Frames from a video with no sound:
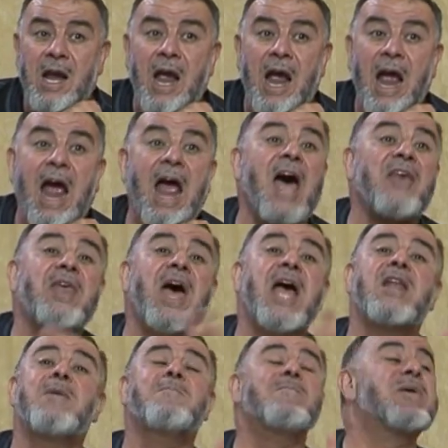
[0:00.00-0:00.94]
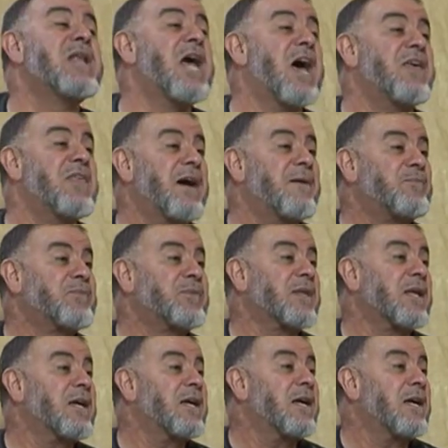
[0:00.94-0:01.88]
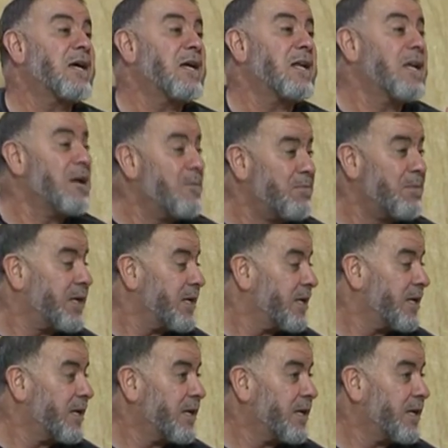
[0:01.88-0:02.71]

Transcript: هذا لمن هذا لمن